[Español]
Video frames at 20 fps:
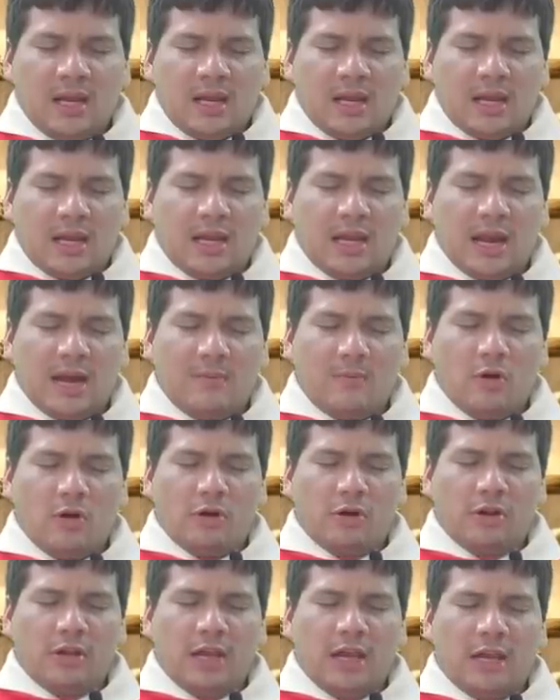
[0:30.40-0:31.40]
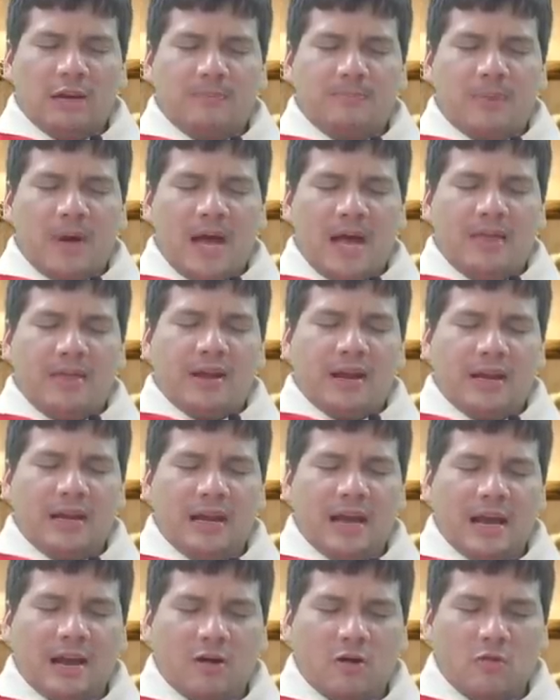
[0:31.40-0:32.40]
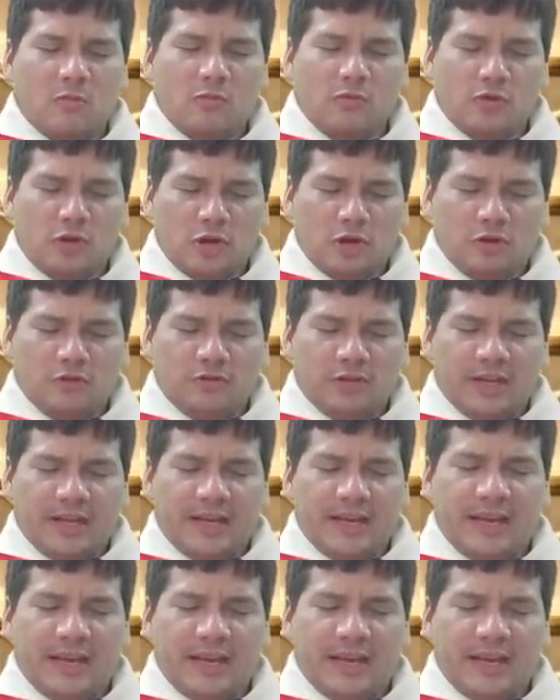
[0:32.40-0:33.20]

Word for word: el amor del Padre y la comunión del